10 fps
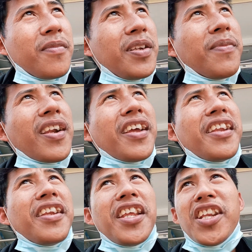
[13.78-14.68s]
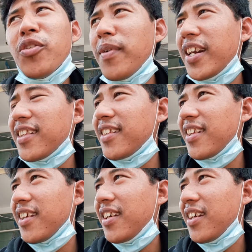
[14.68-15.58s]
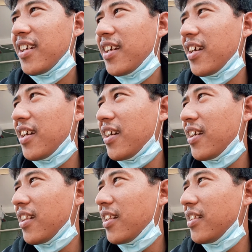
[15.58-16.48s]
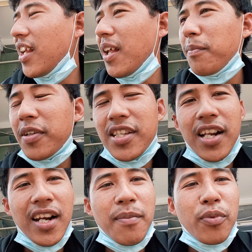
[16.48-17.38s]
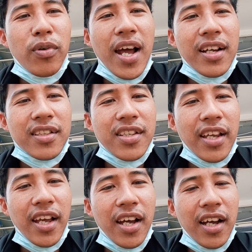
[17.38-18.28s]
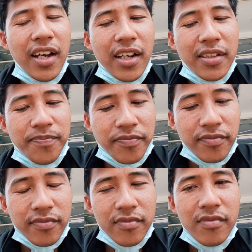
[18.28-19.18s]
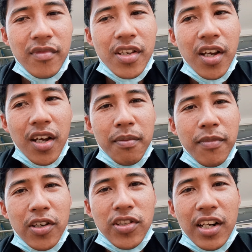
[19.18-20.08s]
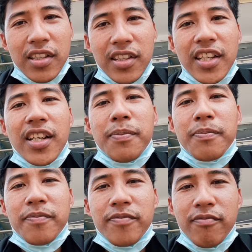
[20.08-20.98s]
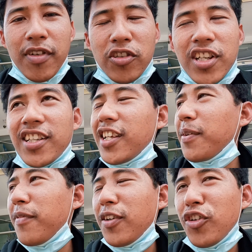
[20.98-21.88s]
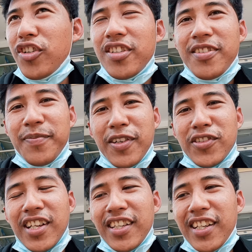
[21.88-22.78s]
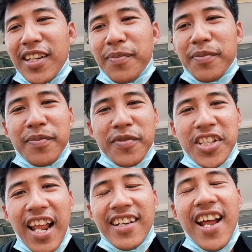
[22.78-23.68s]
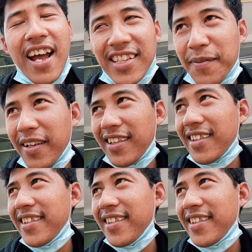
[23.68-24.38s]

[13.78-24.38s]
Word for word: Di mana ini? Di Indomaret eh, Dalam perjalanan pulang saya Barusan ngirim Barusan ngirim, aduh Barusan ngirim selada sahabat